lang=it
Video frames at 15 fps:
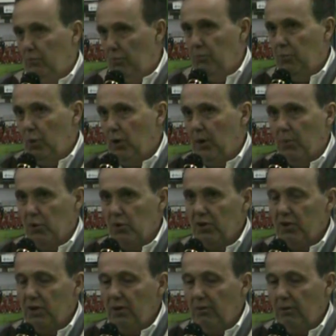più che
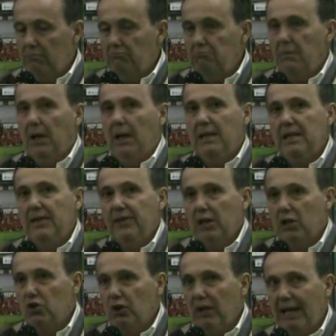positivo. Allievi
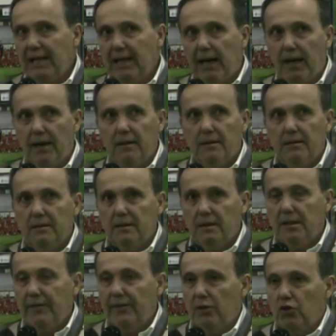regionali A, eh,
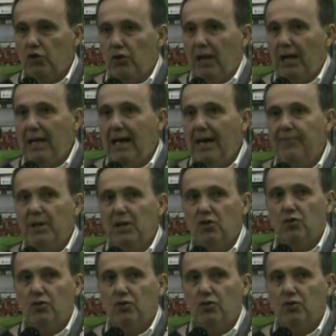allievi regionali A penso